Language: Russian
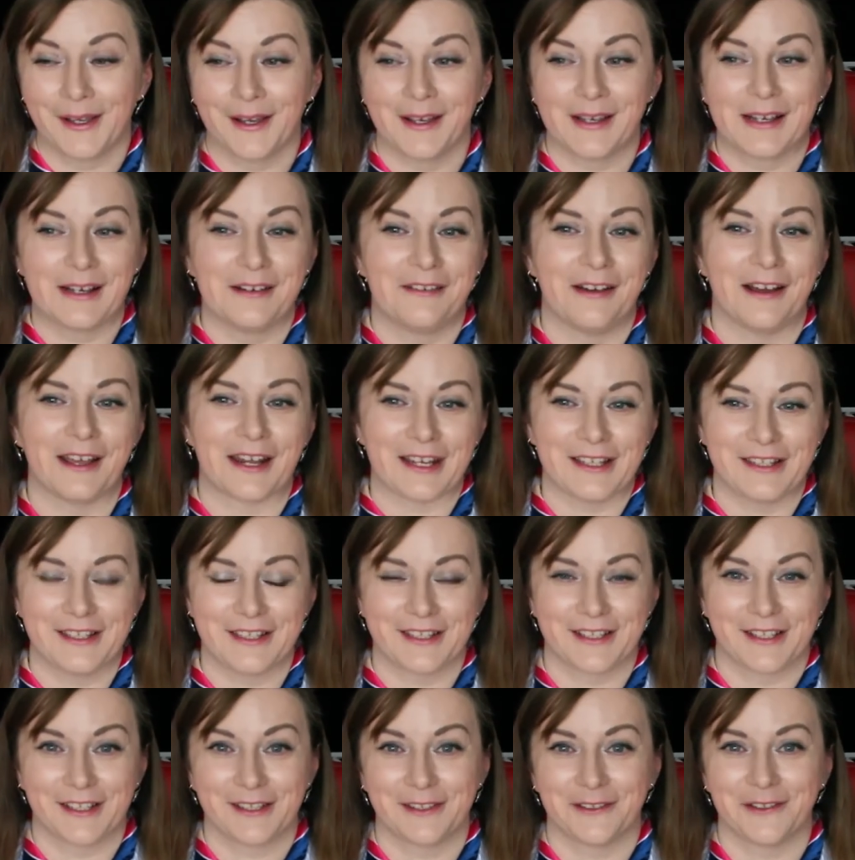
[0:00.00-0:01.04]
как
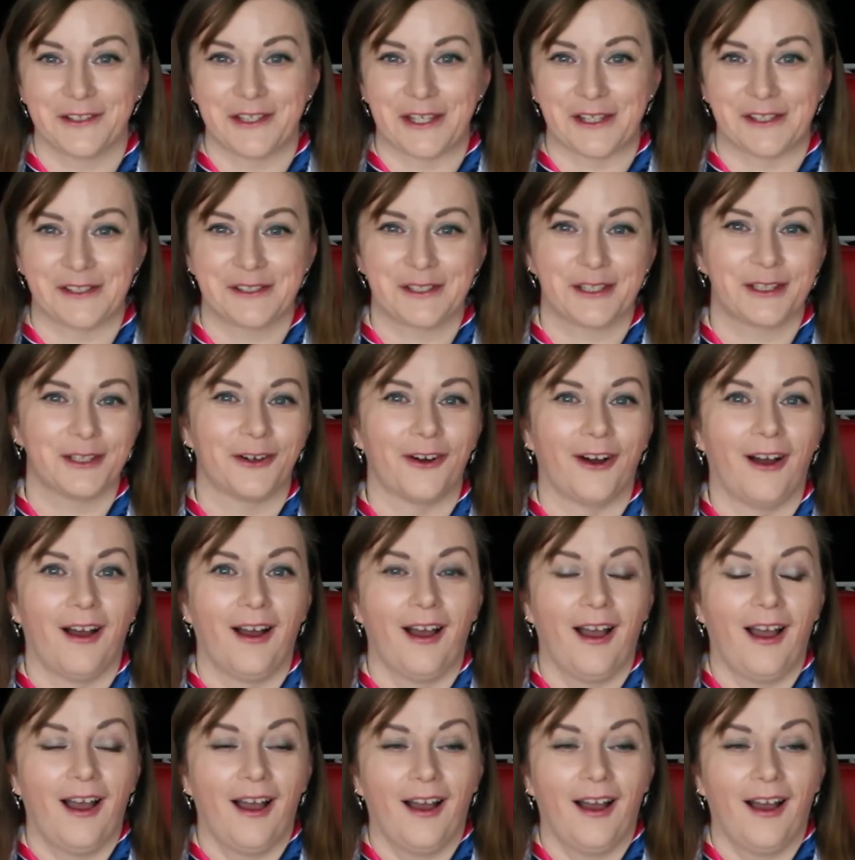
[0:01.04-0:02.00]
говорится, кто есть кто.